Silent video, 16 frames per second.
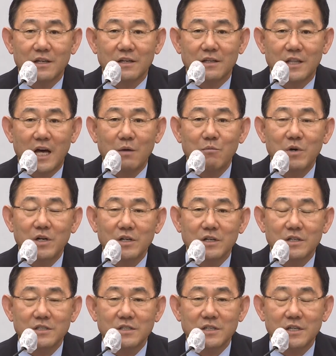남은
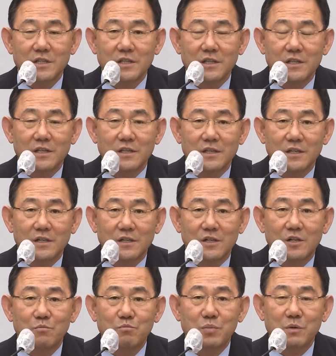것은
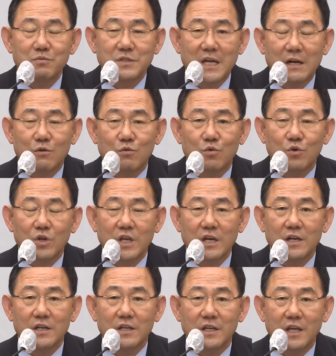헌법상
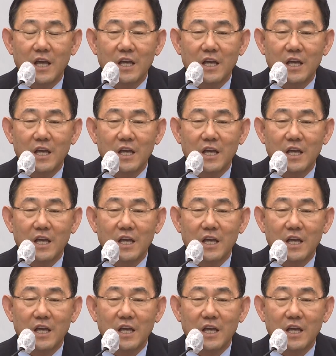국회의